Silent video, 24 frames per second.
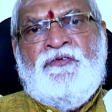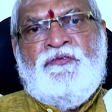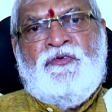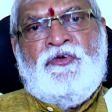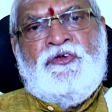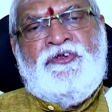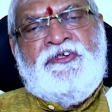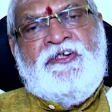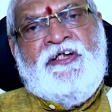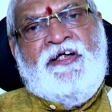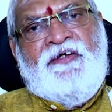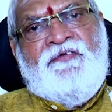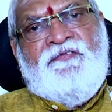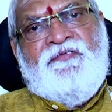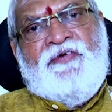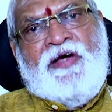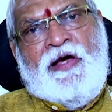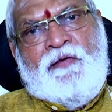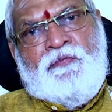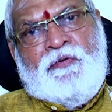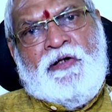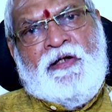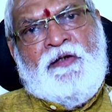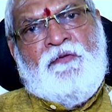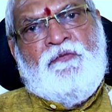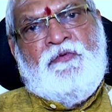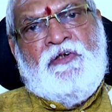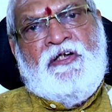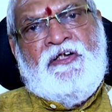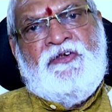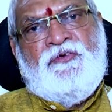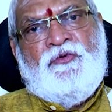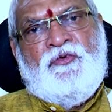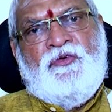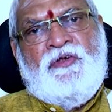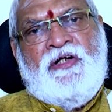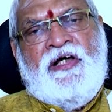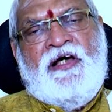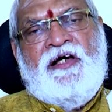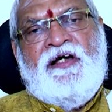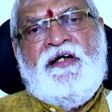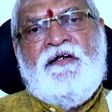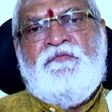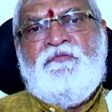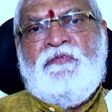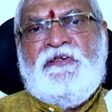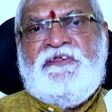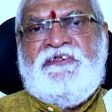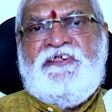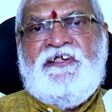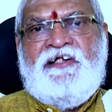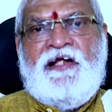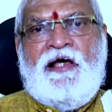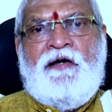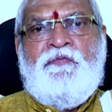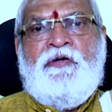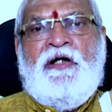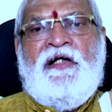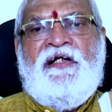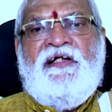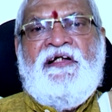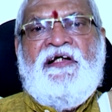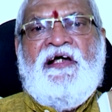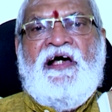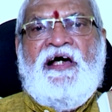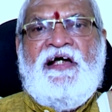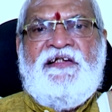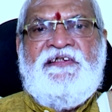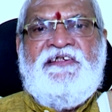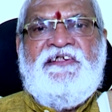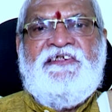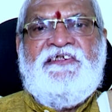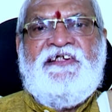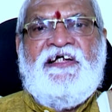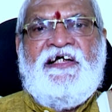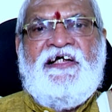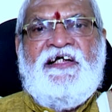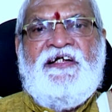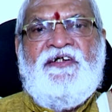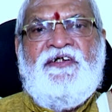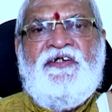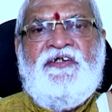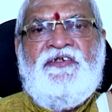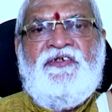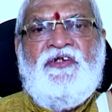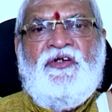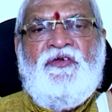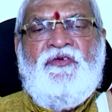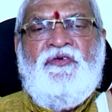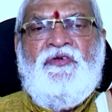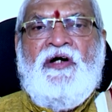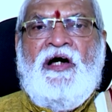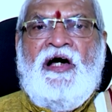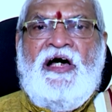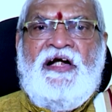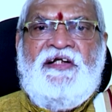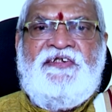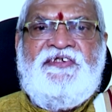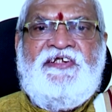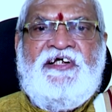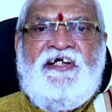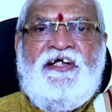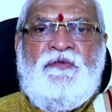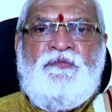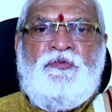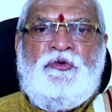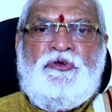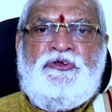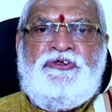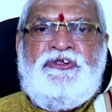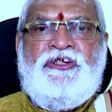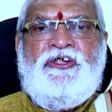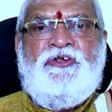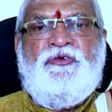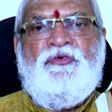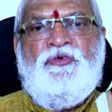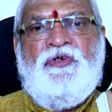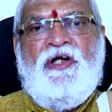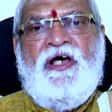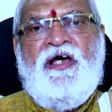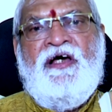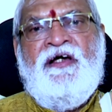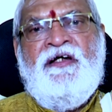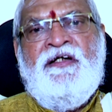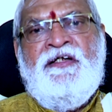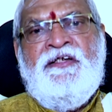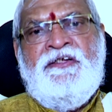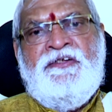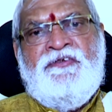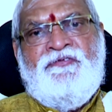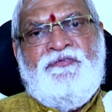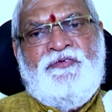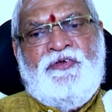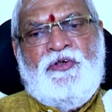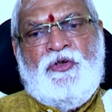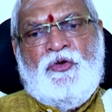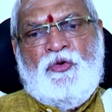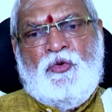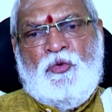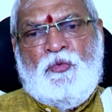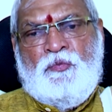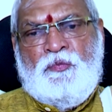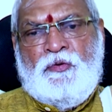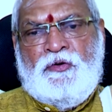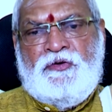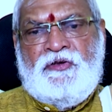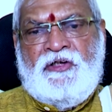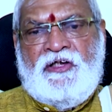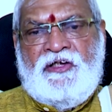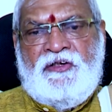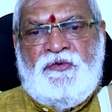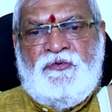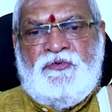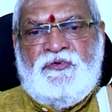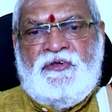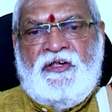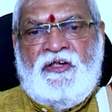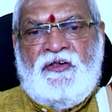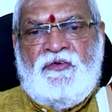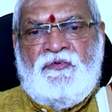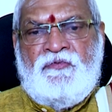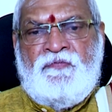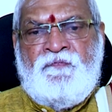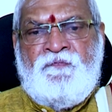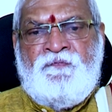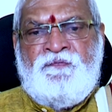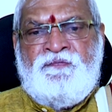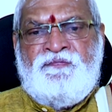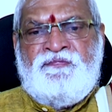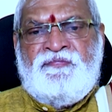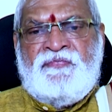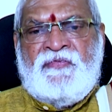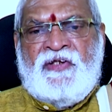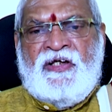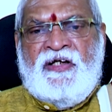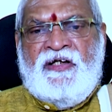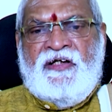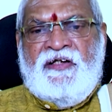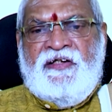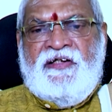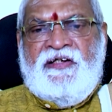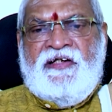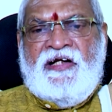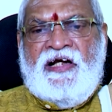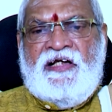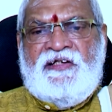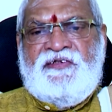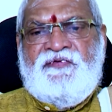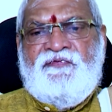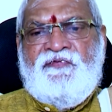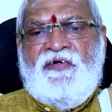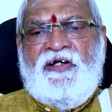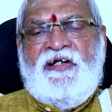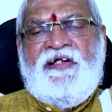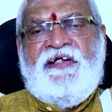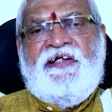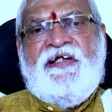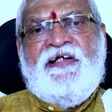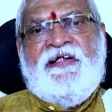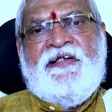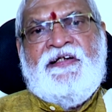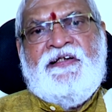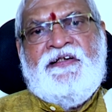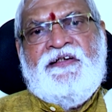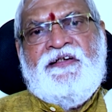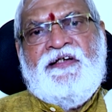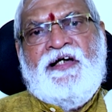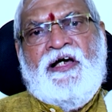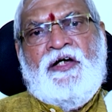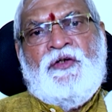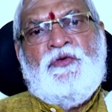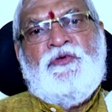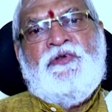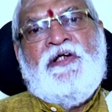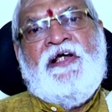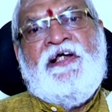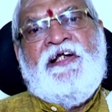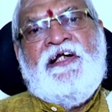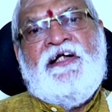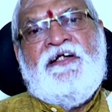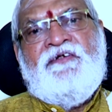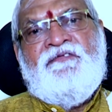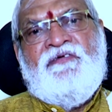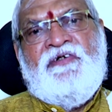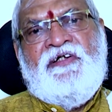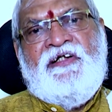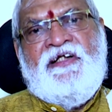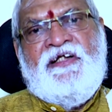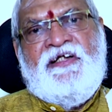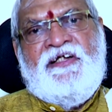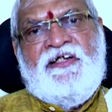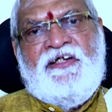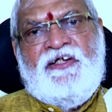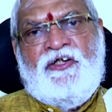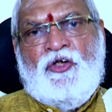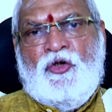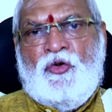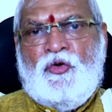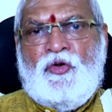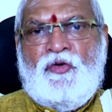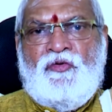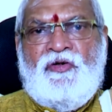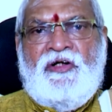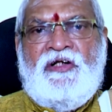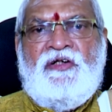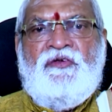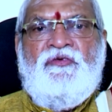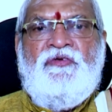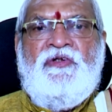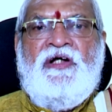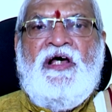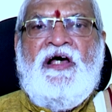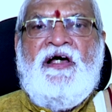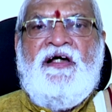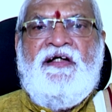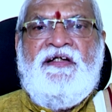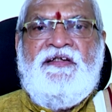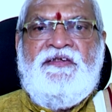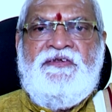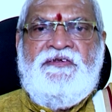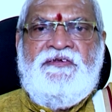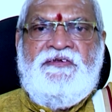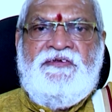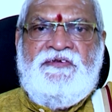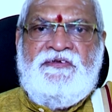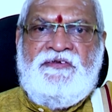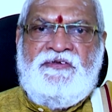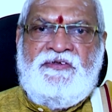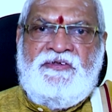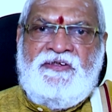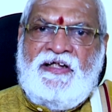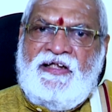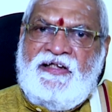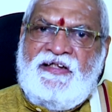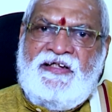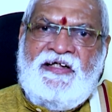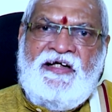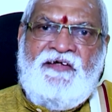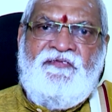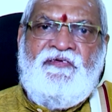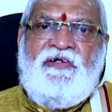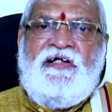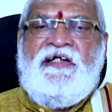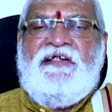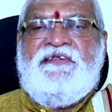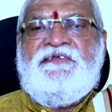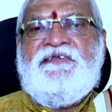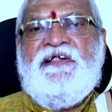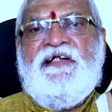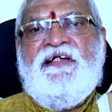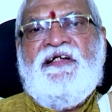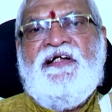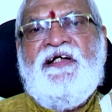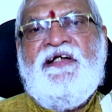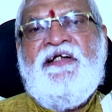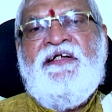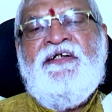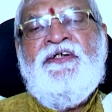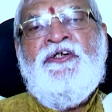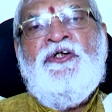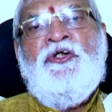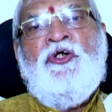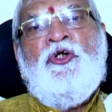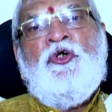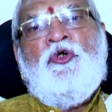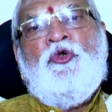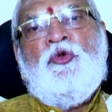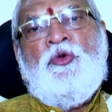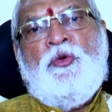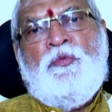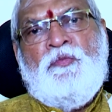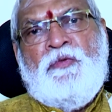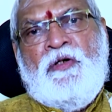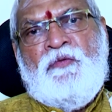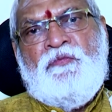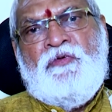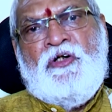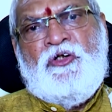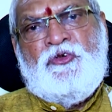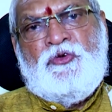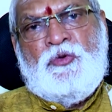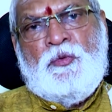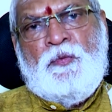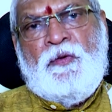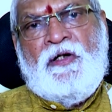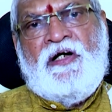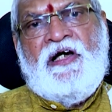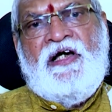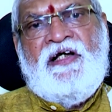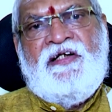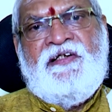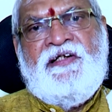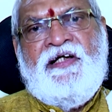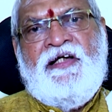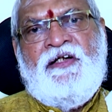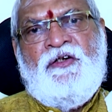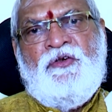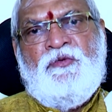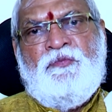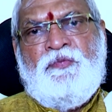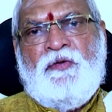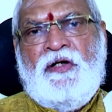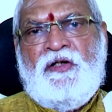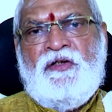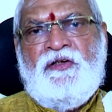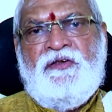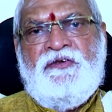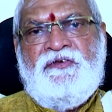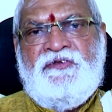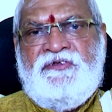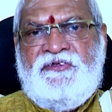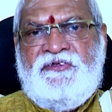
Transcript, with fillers: వృత్తి వ్యాపారం నందు కూడా మంచి లాభాలని ఆర్జించగలుగుతారు ఆర్థిక పుష్టిని కూడా వీరు పొందగలుగుతారు ఈ రాశి వారికి అరుదైనటువంటి గౌరవాలు కూడా కలిగే అవకాశాలున్నాయి కుటుంబంలో శుభకార్యాలు పాలు